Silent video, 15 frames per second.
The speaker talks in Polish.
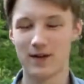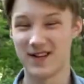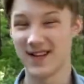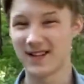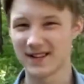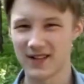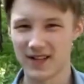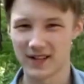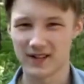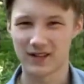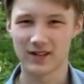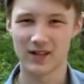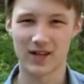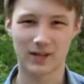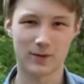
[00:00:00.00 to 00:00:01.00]
w
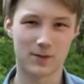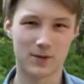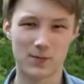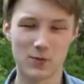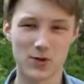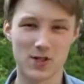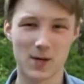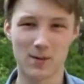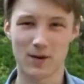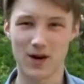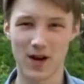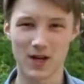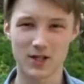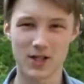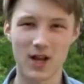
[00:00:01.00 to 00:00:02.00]
jednej, jak
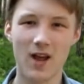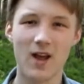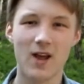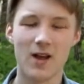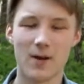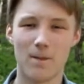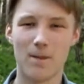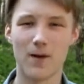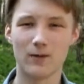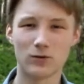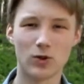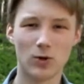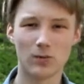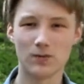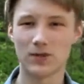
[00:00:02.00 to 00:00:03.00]
przypuszczam, klasie
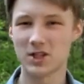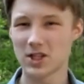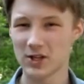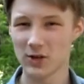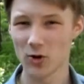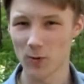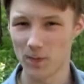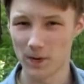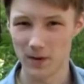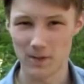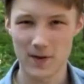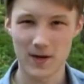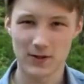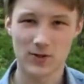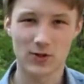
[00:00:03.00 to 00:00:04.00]
będą trzy
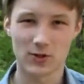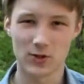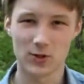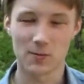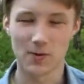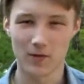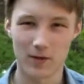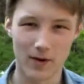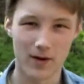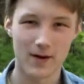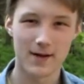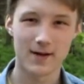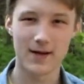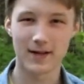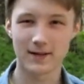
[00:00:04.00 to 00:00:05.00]
grupy
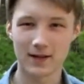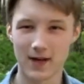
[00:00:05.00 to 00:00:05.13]
pięcioosobowe.